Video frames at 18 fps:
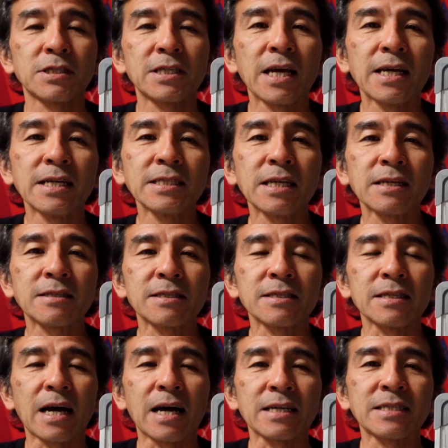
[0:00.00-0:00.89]
そして
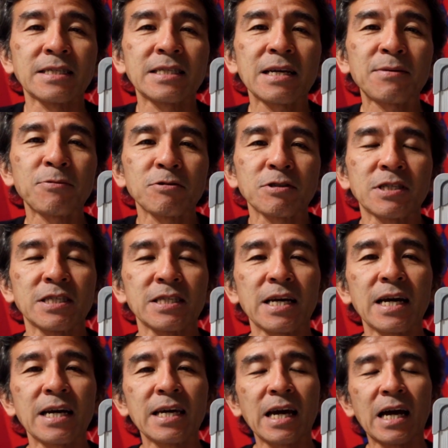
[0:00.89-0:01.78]
エンゼルス、明日も
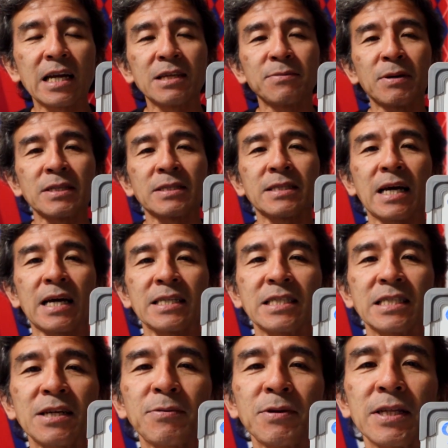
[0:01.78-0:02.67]
試合がありま
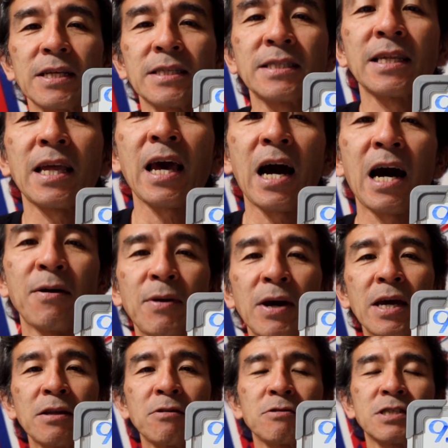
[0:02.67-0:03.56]
す。明日はですね、
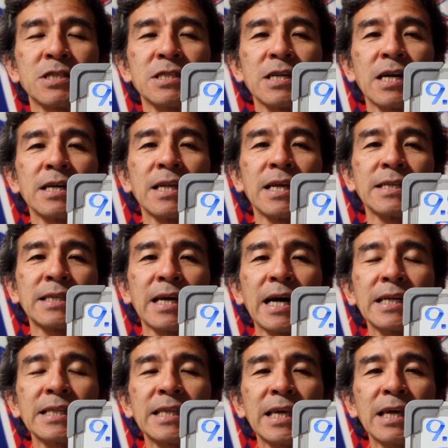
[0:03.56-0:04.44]
アウェイの試合
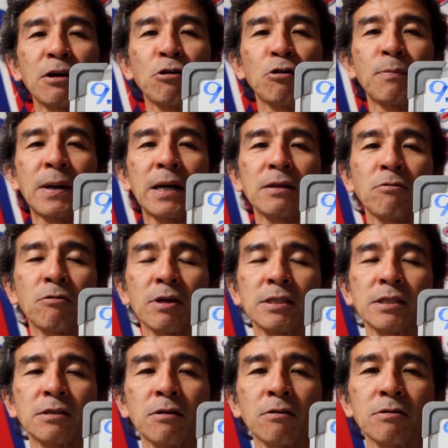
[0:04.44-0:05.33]
で
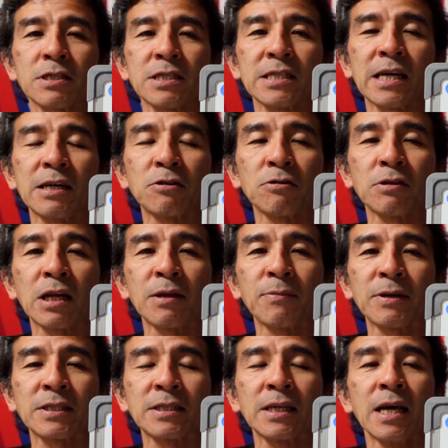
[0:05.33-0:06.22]
サンディエゴパドレスとの試合
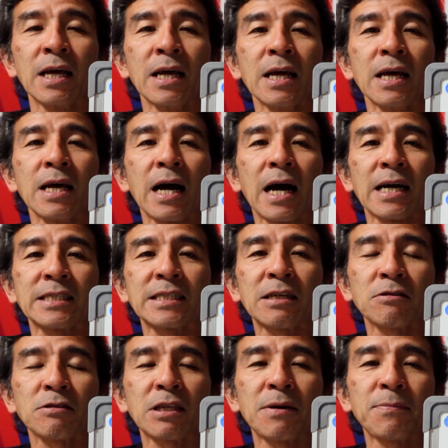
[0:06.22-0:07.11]
となります。
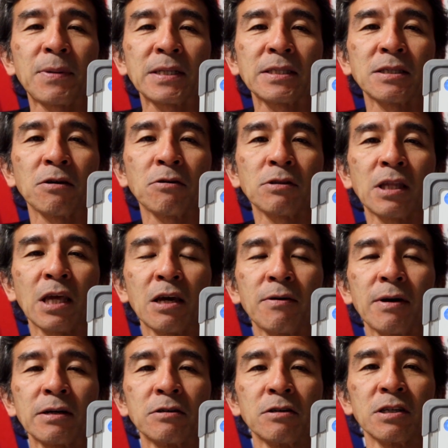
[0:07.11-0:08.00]
明日の先発予
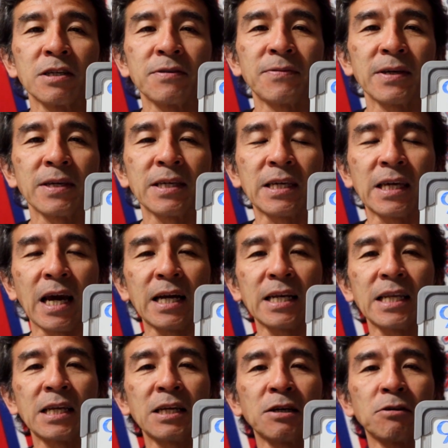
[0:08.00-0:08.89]
定は
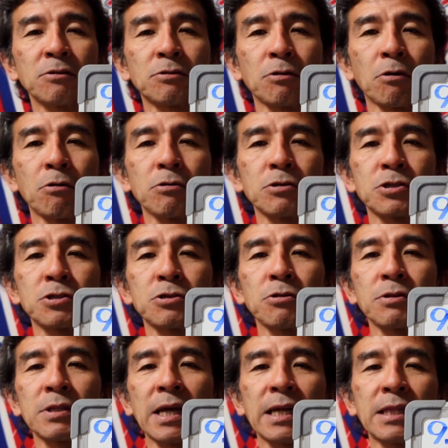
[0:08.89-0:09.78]
グリフィン・キャニング投
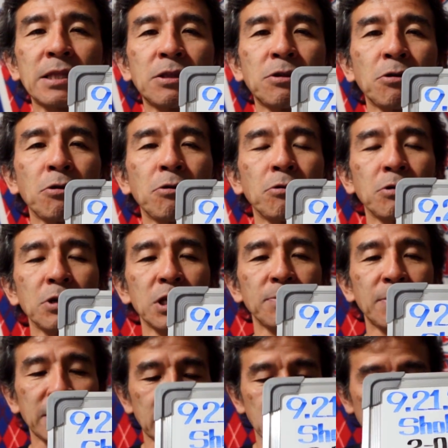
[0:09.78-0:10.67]
手となって
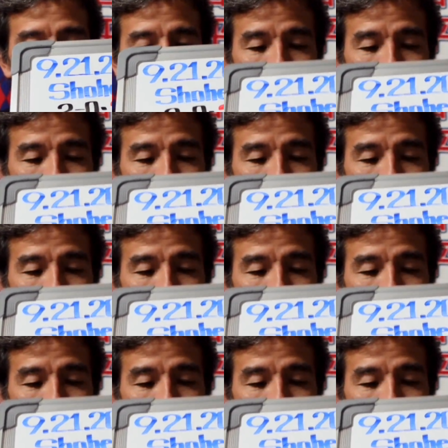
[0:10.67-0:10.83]
おりま